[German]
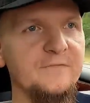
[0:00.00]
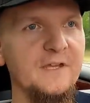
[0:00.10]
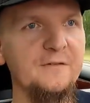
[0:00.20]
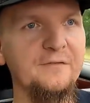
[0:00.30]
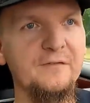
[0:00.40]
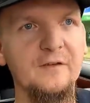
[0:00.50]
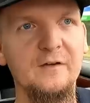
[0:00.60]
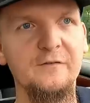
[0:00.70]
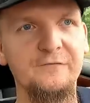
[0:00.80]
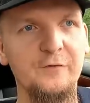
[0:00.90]
dass
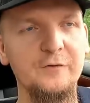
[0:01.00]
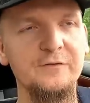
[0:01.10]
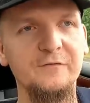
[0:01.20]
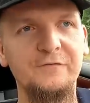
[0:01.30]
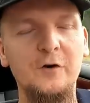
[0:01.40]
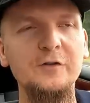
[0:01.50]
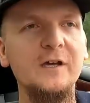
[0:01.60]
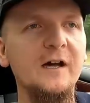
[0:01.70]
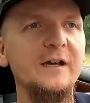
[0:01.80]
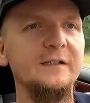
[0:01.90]
von
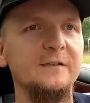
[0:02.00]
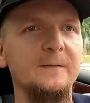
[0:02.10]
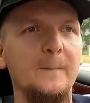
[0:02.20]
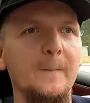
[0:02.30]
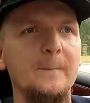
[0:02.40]
vornherein